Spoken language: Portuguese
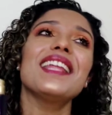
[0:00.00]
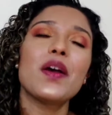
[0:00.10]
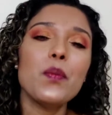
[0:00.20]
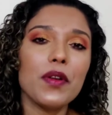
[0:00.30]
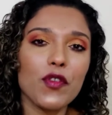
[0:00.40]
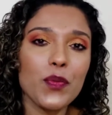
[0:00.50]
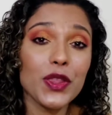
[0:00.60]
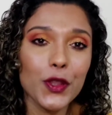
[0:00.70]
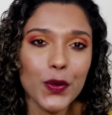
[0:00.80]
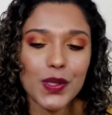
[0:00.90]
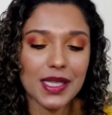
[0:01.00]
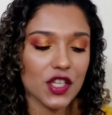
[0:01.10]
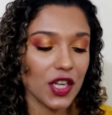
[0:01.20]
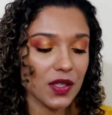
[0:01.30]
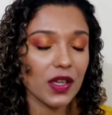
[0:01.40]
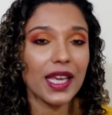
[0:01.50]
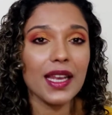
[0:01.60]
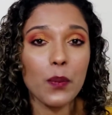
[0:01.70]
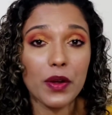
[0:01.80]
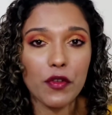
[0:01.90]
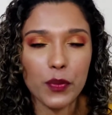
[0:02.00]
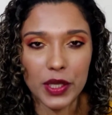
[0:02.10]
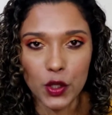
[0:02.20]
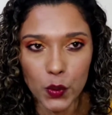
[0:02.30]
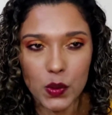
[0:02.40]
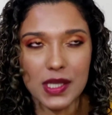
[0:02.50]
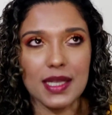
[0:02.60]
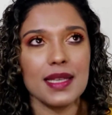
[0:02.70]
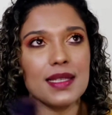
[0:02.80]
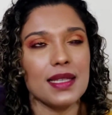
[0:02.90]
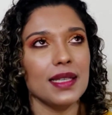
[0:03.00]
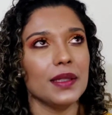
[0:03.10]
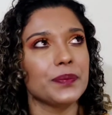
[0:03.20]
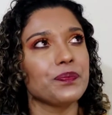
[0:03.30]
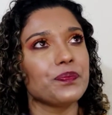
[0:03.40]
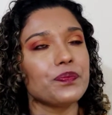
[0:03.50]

ele é um perfume doce, gente. Só que ele é um perfume doce, assim,